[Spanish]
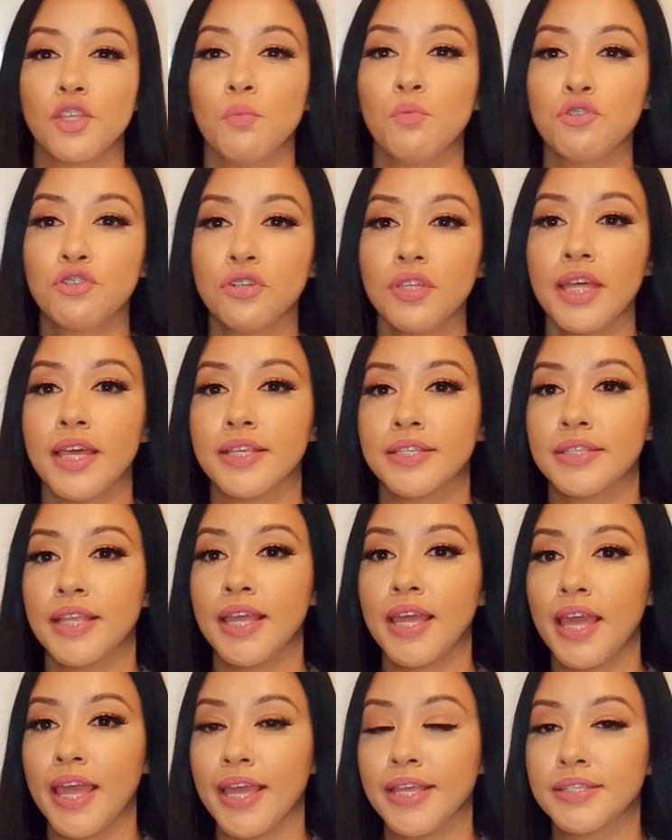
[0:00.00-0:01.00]
mucho de este
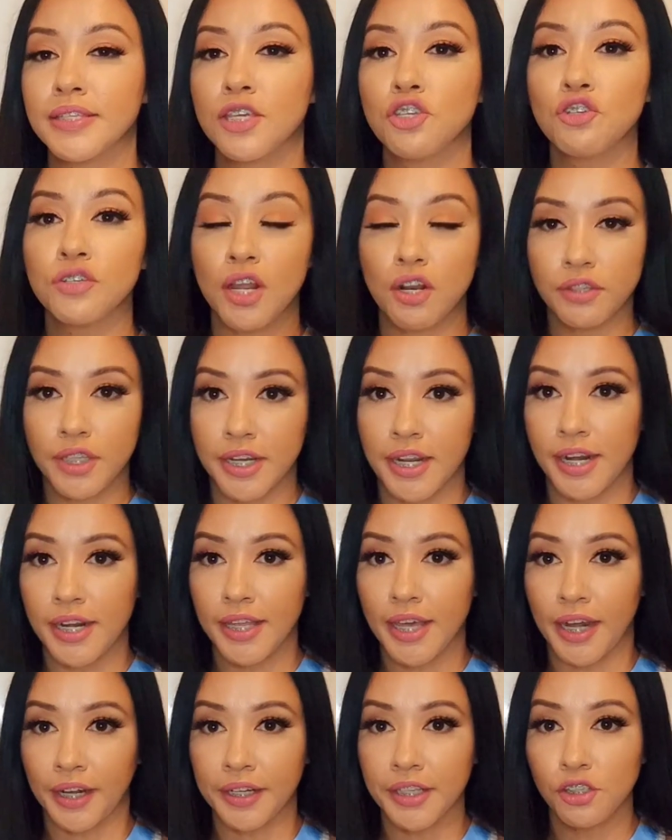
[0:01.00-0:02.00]
es que yo ya lo tenía en el
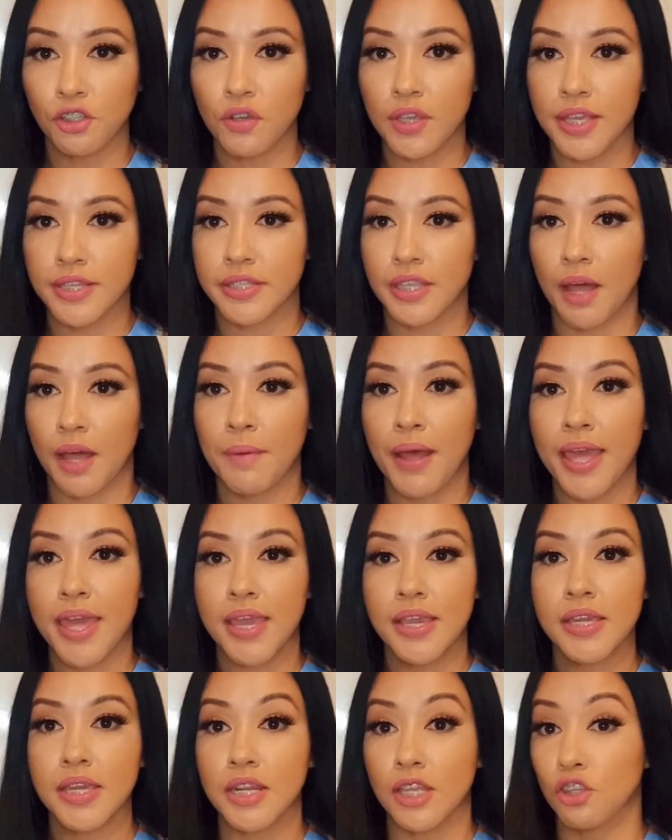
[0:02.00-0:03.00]
carrito y estaba en
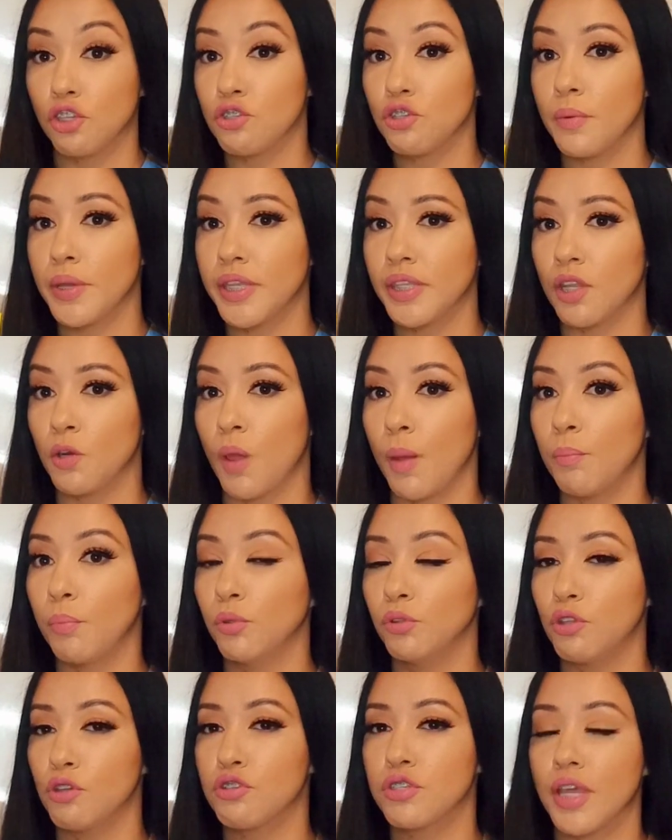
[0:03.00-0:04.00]

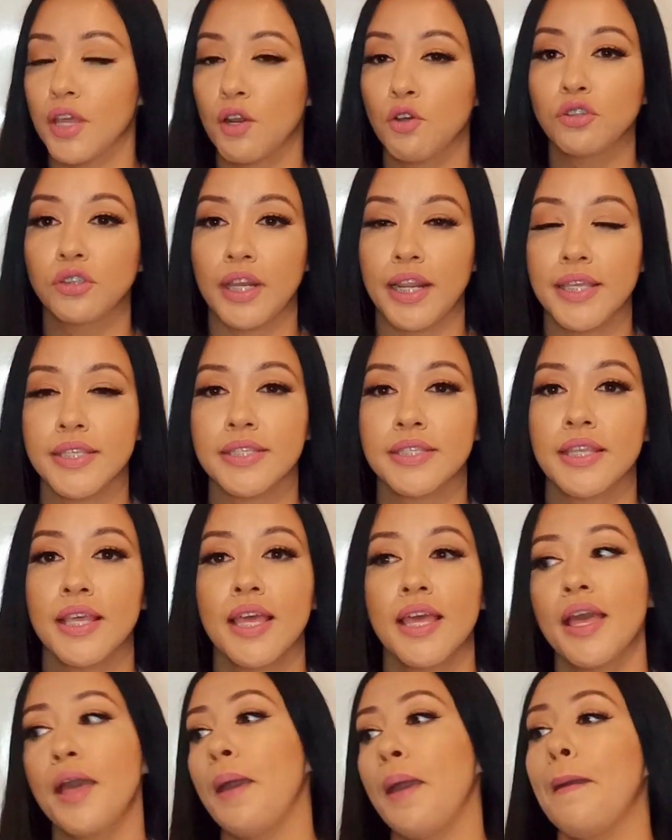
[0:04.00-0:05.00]
599.03.
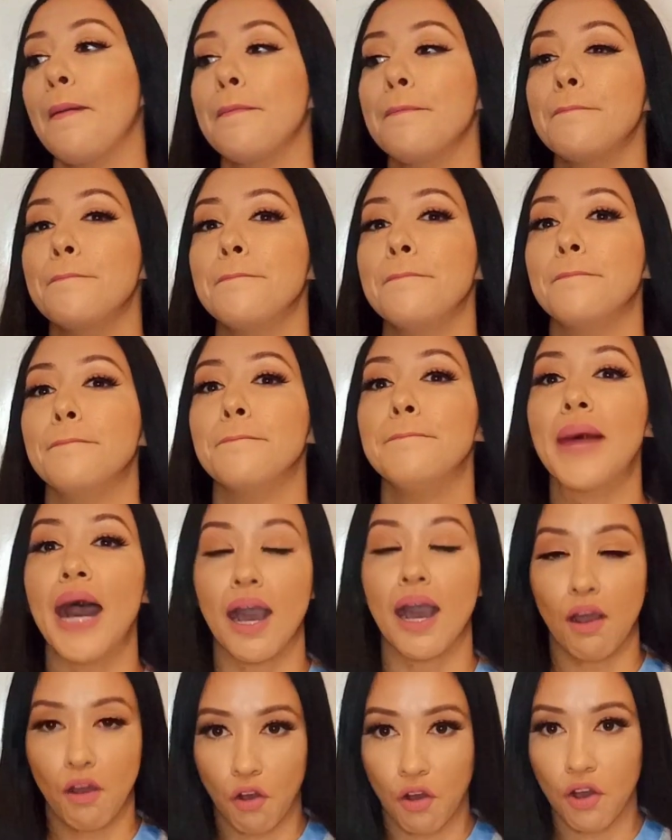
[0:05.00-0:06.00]

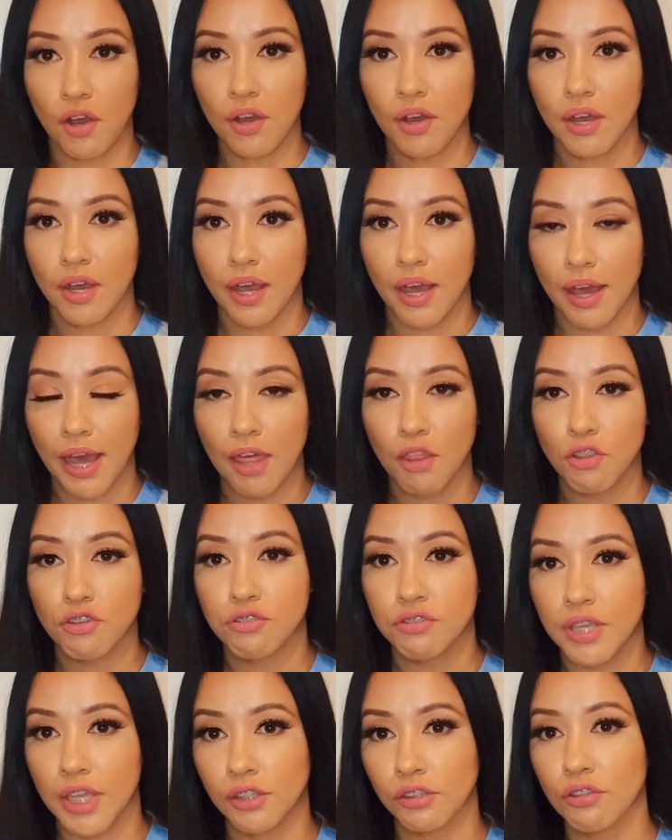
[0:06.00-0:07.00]
Bajó a
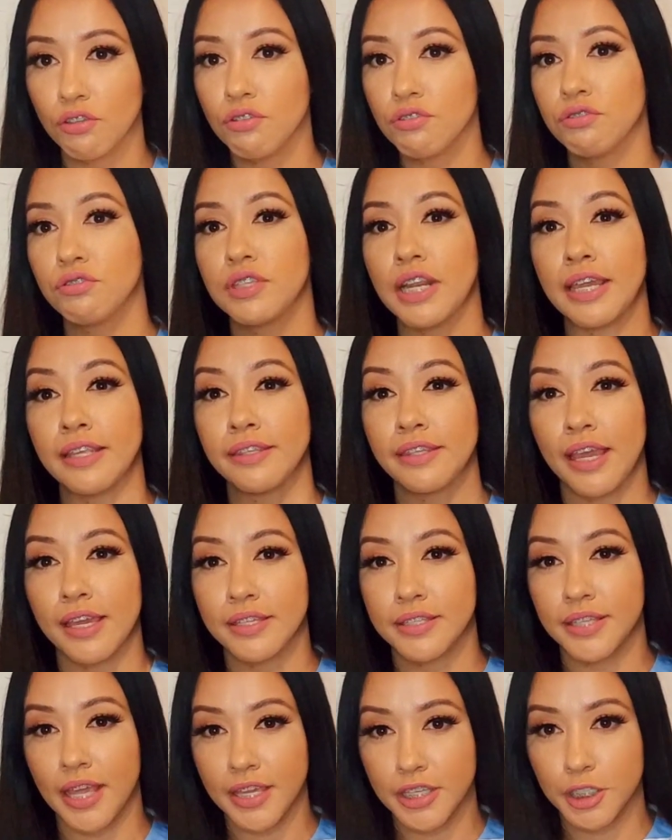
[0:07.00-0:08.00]

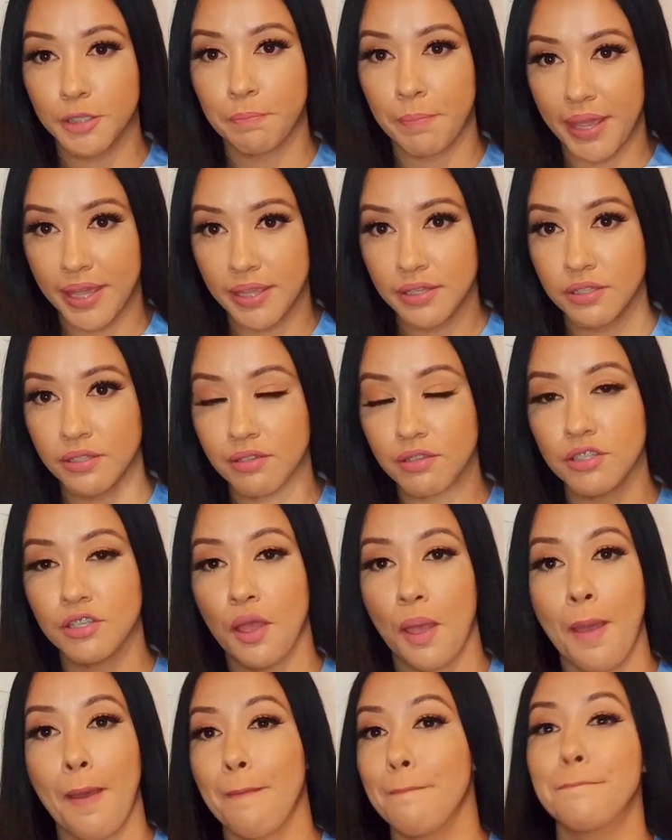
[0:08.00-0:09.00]
236 pesos,
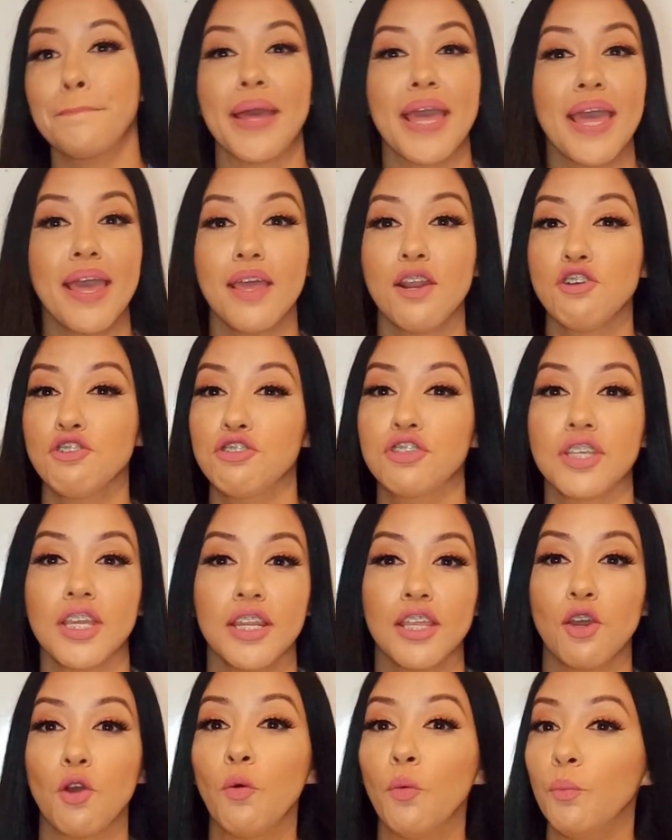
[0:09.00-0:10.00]
pero sin
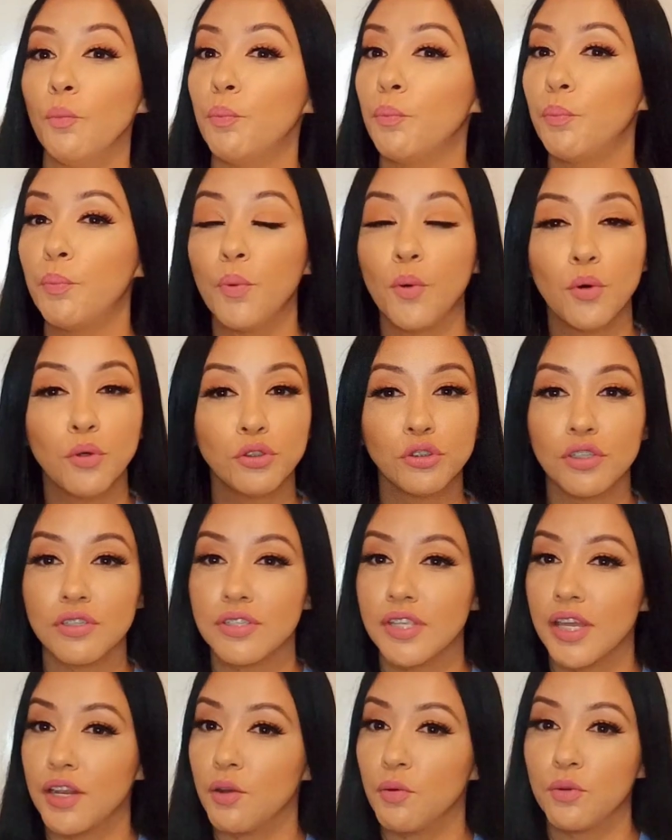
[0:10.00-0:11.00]
ningún punto
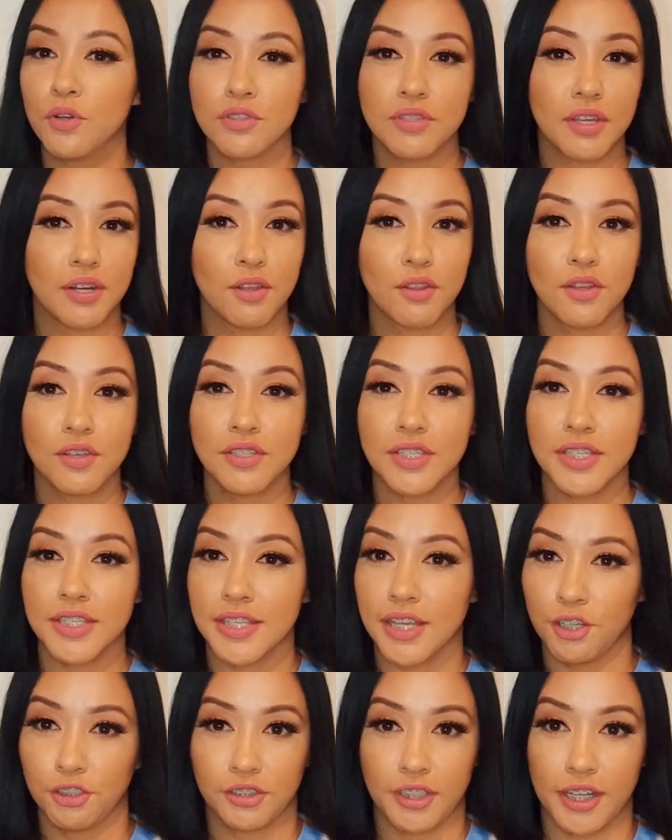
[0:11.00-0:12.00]
0102 ni
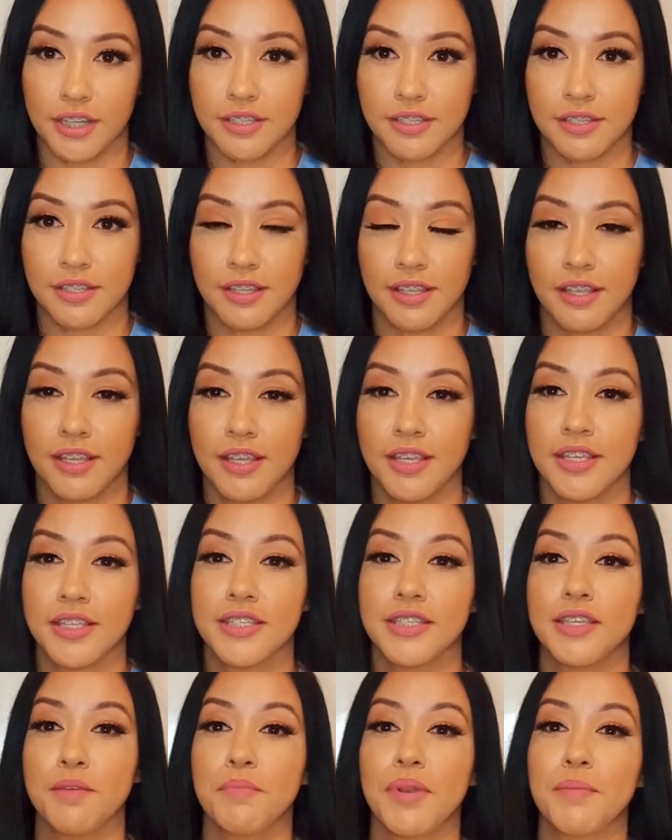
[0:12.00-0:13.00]
03.
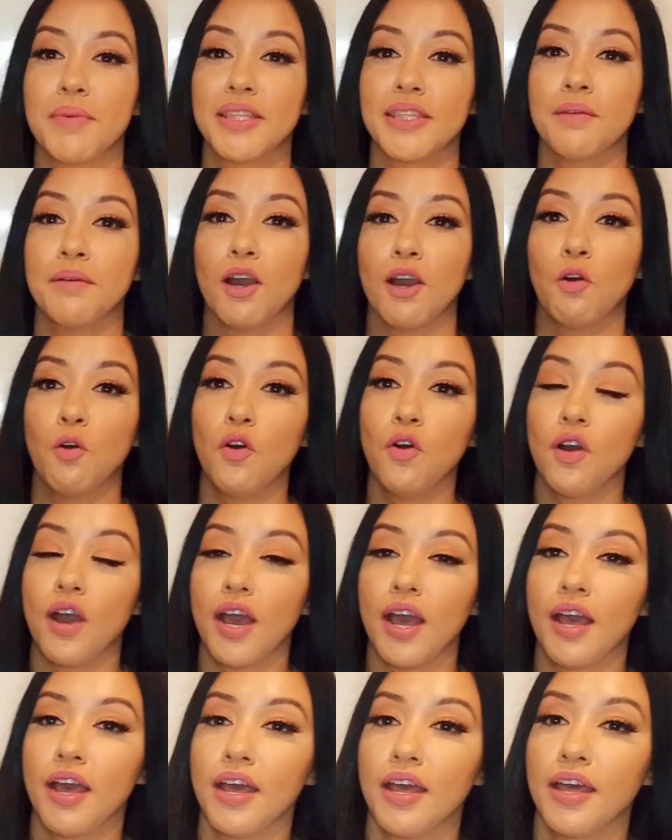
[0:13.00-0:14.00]
Simplemente bajó
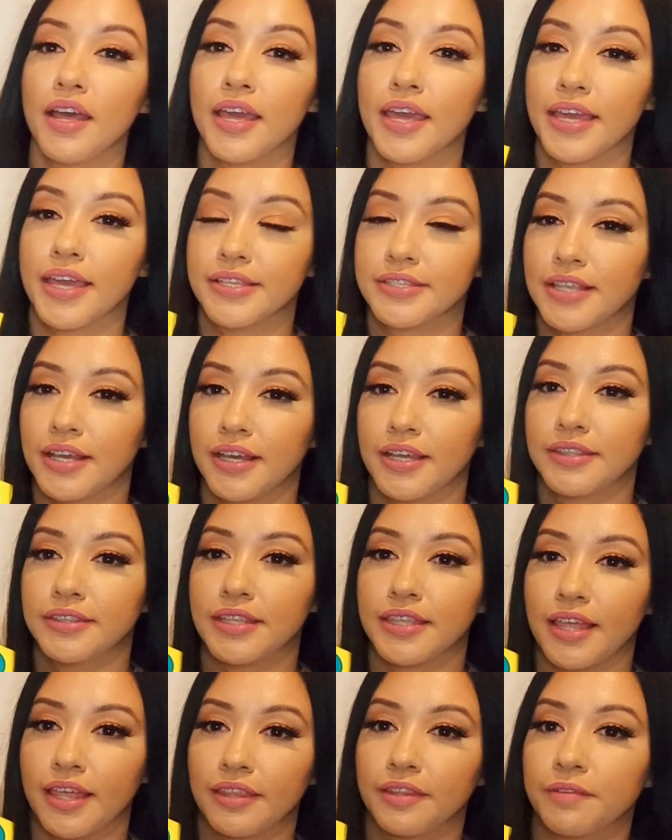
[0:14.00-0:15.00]
a esa
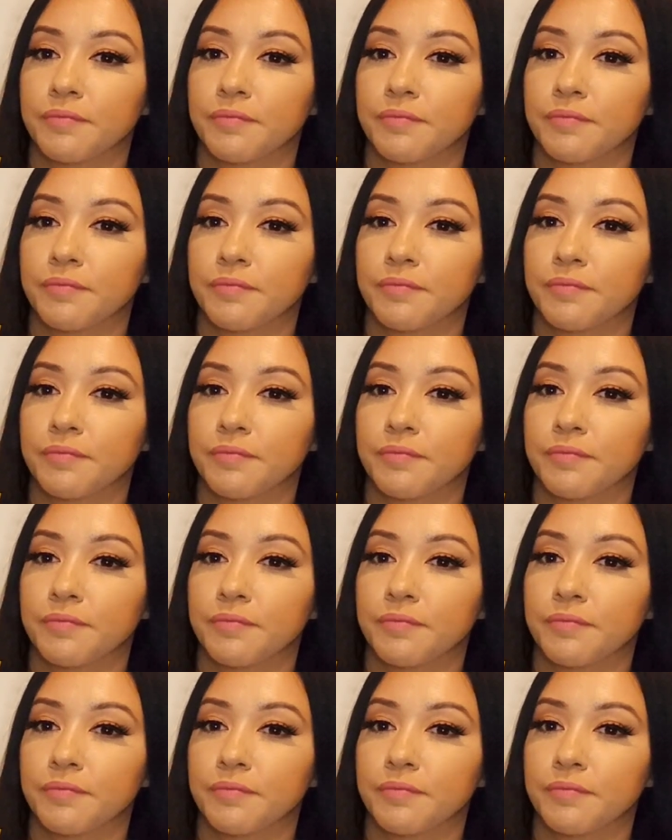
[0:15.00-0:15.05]
cantidad.